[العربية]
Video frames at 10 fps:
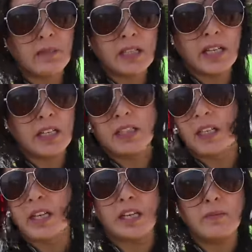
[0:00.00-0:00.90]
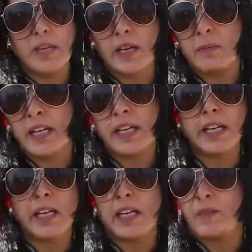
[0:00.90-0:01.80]
من كندا كاينه من
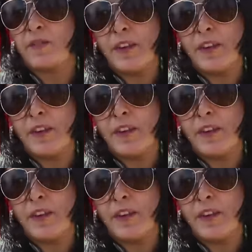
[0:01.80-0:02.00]
امريكا كاينه من